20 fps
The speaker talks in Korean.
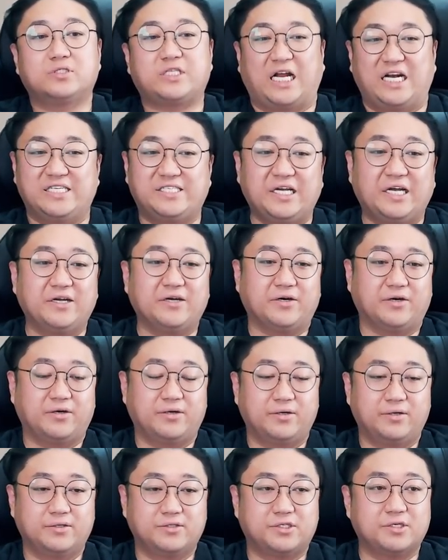잘 자요.
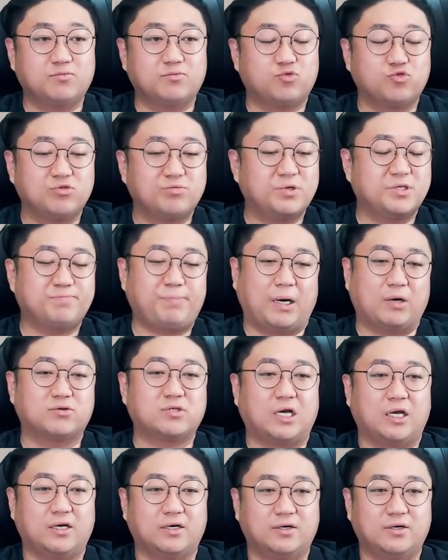지금 누우면
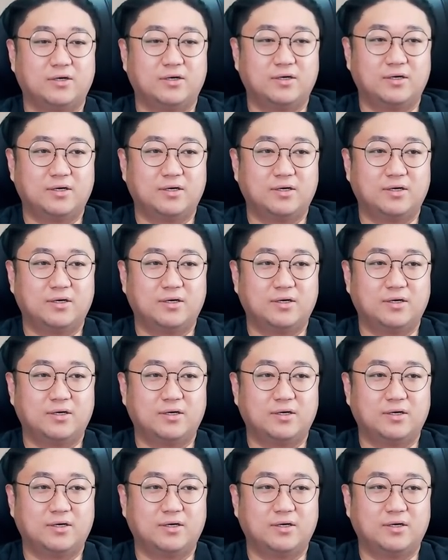바로 자요.